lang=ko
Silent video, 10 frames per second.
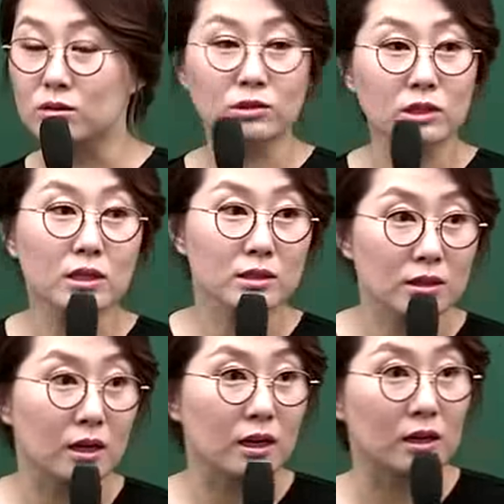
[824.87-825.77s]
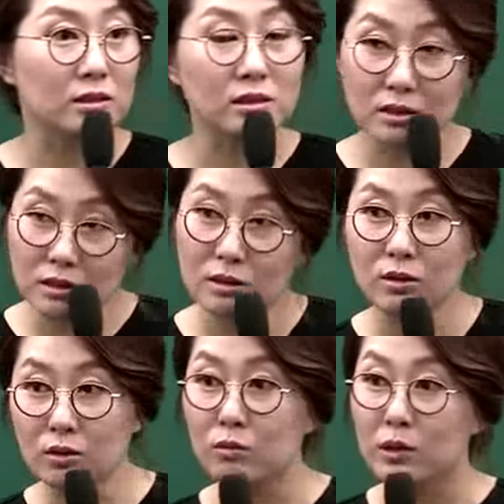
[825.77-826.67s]
요즘 문제가 있다. 애들이
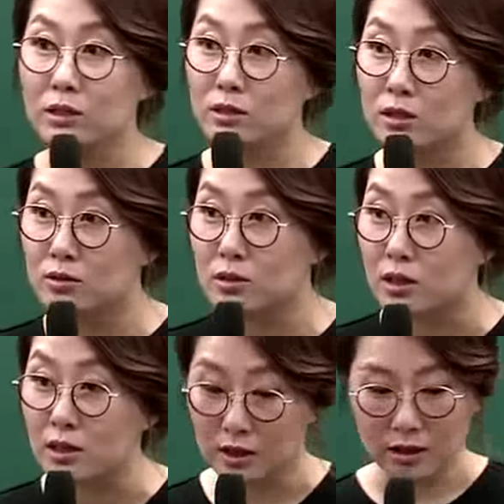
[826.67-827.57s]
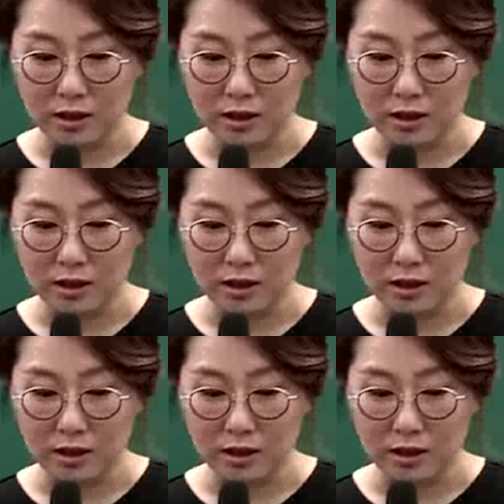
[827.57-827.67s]
이래서 공부하기 싫어하는구나.